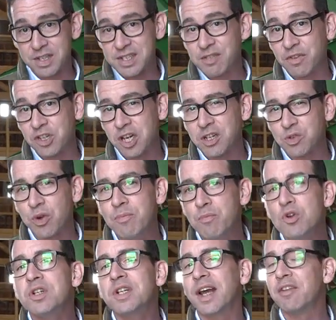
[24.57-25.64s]
wir sind wahrscheinlich sogar
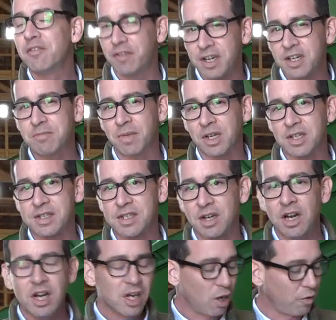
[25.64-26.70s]
Mülltrennweltmeister.